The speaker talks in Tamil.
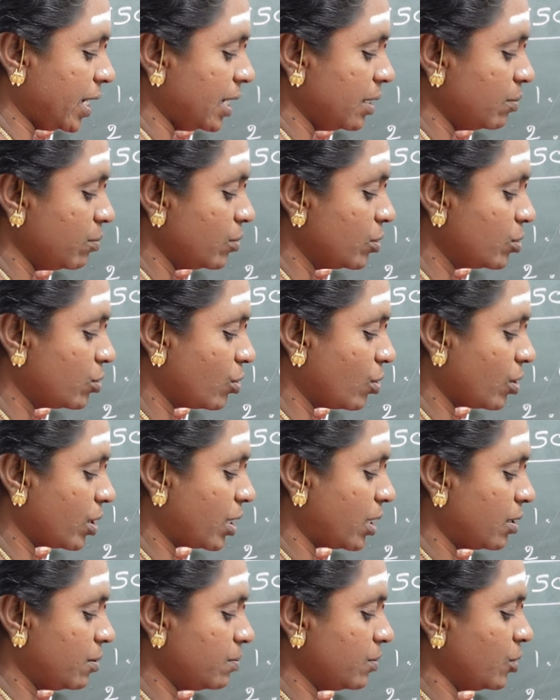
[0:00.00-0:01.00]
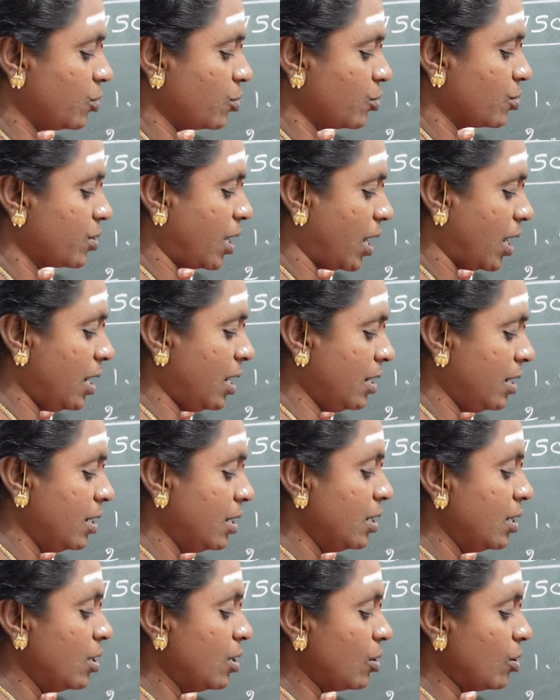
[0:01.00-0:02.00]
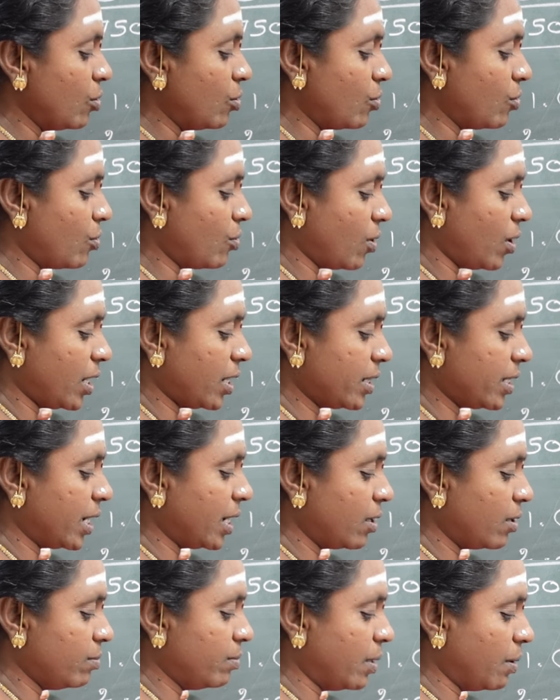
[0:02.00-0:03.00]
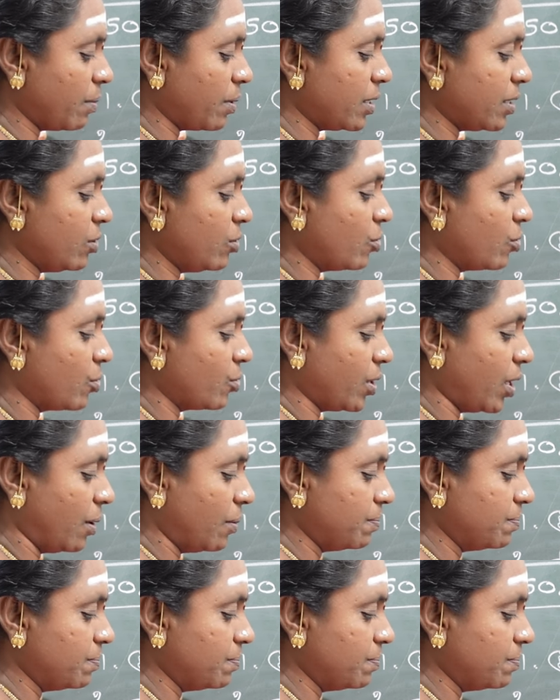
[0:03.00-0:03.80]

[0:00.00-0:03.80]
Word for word: முன்னோர்களும் குரு தான் குழந்தைகளும் நமக்கு குரு தான்